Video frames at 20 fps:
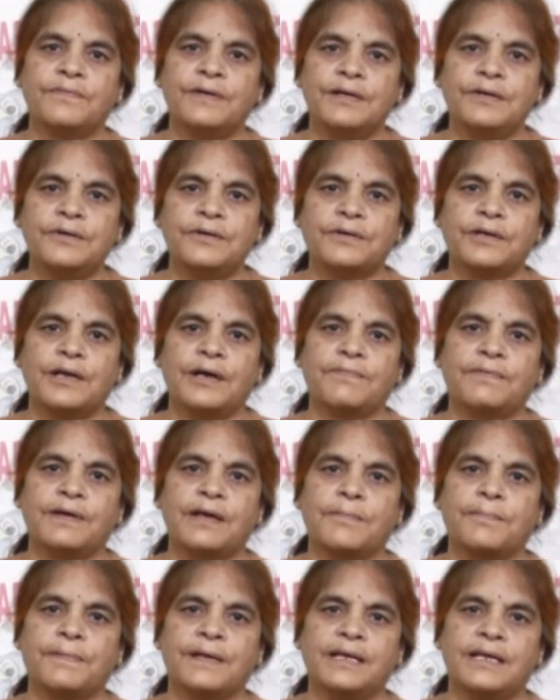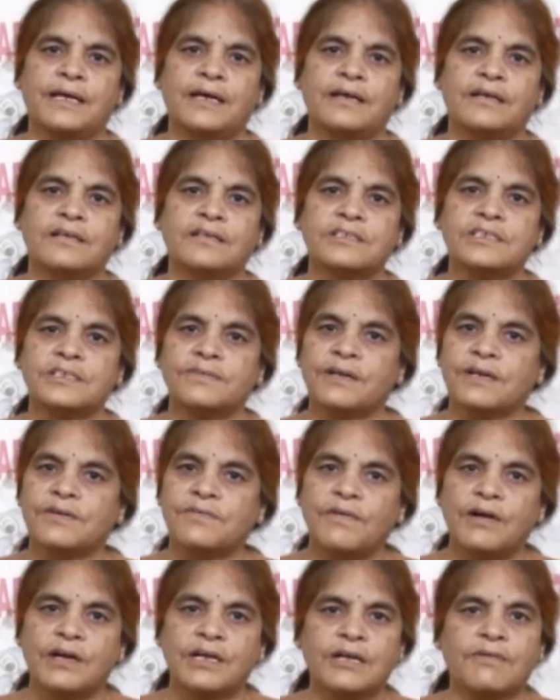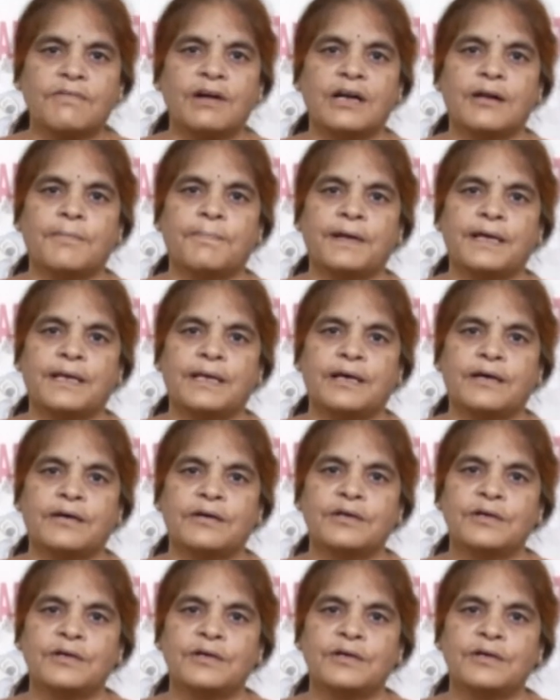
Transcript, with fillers: వీడియోగ్రాఫర్ల పైన చివరకు వంట వాళ్ళపైన